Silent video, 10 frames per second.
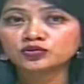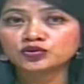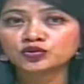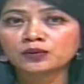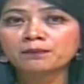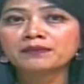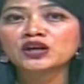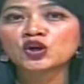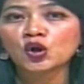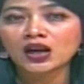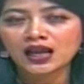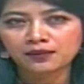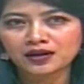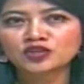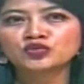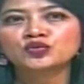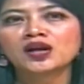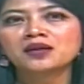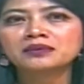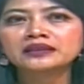untuk menolak
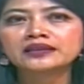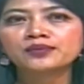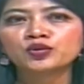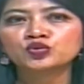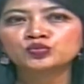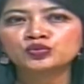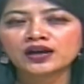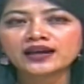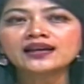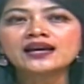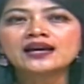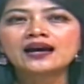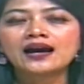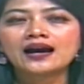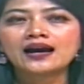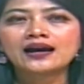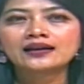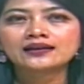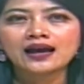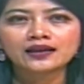peraturan Menteri Perhubungan uh,